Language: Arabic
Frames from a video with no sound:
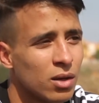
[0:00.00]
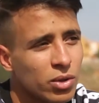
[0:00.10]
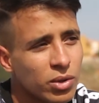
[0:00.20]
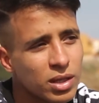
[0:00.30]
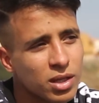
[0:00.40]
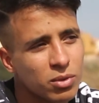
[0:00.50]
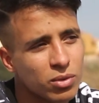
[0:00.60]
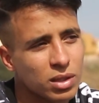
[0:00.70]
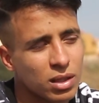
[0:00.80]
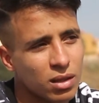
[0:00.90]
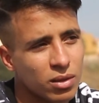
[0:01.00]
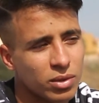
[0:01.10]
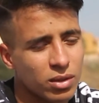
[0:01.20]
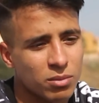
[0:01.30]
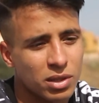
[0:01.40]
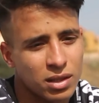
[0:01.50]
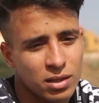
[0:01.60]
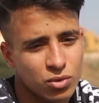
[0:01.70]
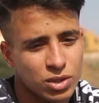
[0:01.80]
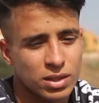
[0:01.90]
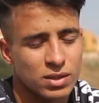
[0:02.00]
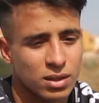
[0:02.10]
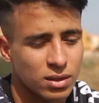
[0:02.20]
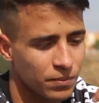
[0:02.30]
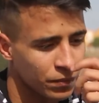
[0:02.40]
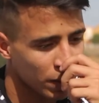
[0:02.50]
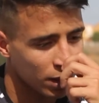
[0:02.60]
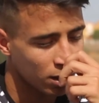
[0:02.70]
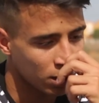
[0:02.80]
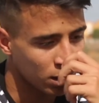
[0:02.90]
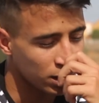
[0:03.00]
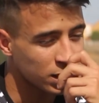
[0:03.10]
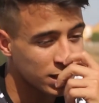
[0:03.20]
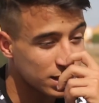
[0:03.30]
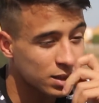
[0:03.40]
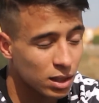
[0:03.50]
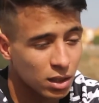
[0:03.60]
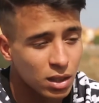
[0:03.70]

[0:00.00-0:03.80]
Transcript: وانا كما قلت لك هذا وين عمري 22 سنه آه، الا لقيت